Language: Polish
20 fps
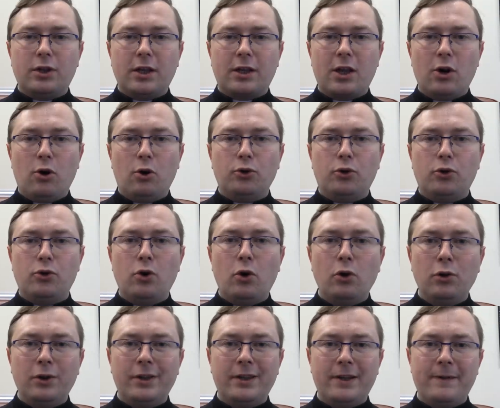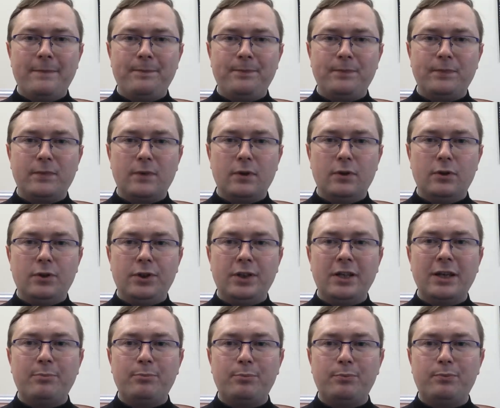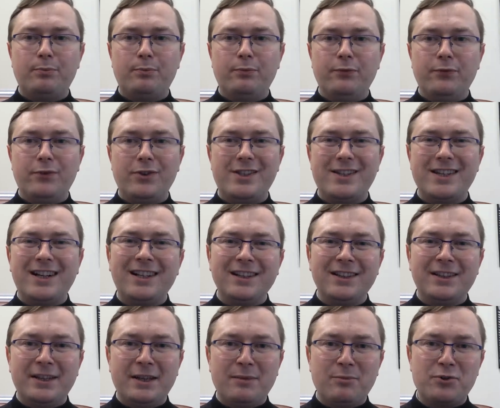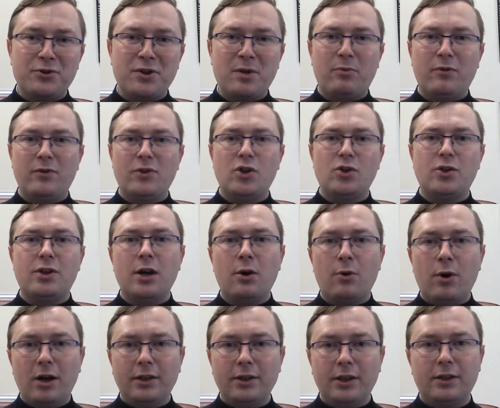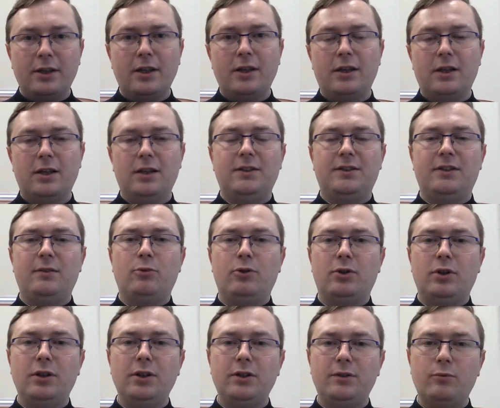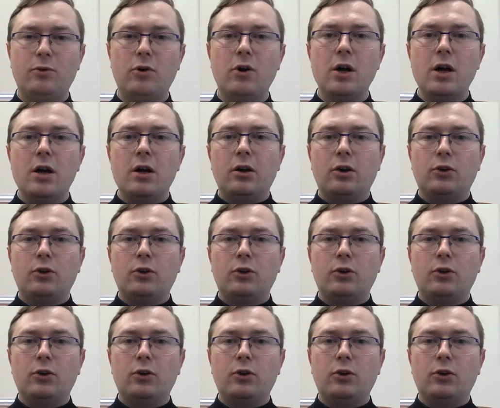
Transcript: takie oddolne, niewidzialne, można powiedzieć, działanie tej herezji modernizmu,